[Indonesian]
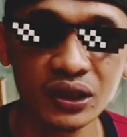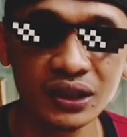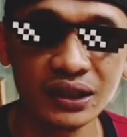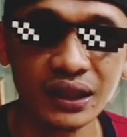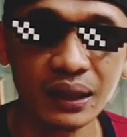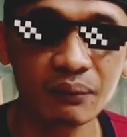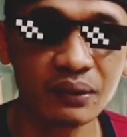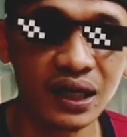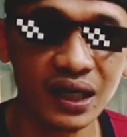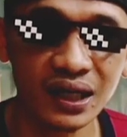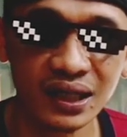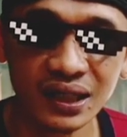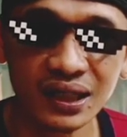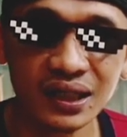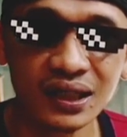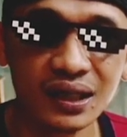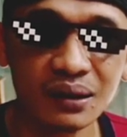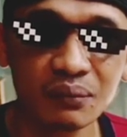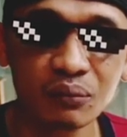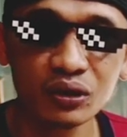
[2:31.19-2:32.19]
hitam
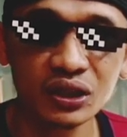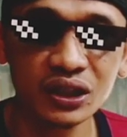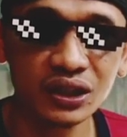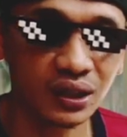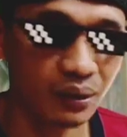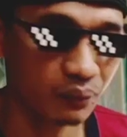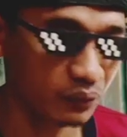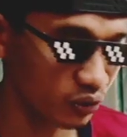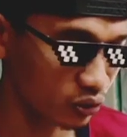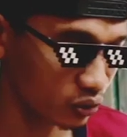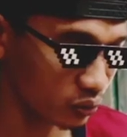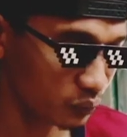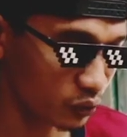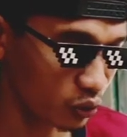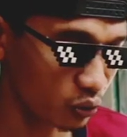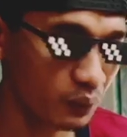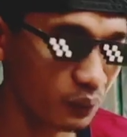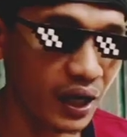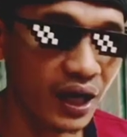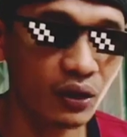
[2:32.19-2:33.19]
karena rambut hitam itu
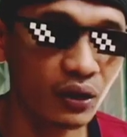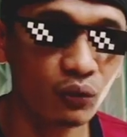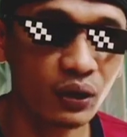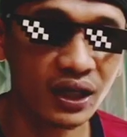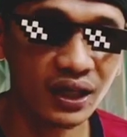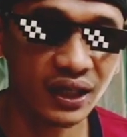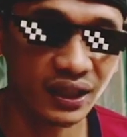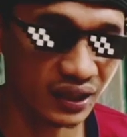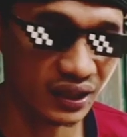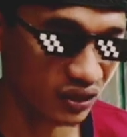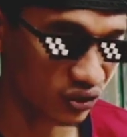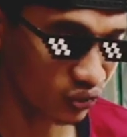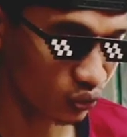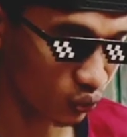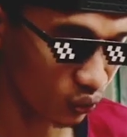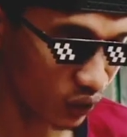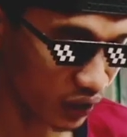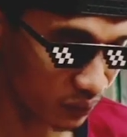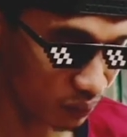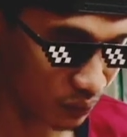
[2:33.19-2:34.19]
perubahan warnanya
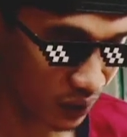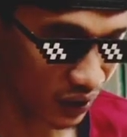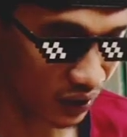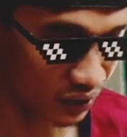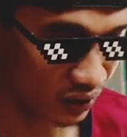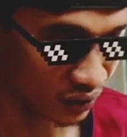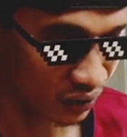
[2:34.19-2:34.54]
sulit banget